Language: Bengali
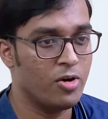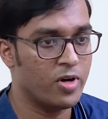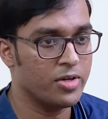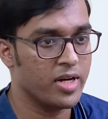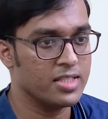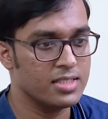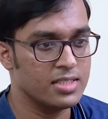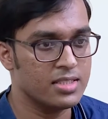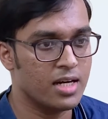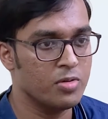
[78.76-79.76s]
কমানো গেছে
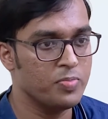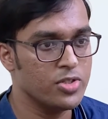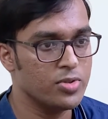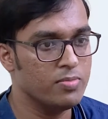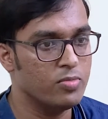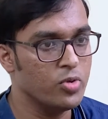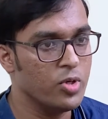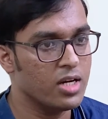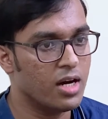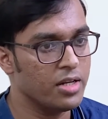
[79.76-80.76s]
তার পেছনে মূল
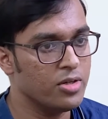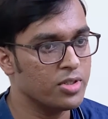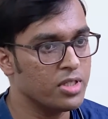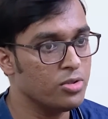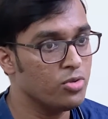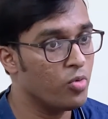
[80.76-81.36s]
কারিগর কিন্তু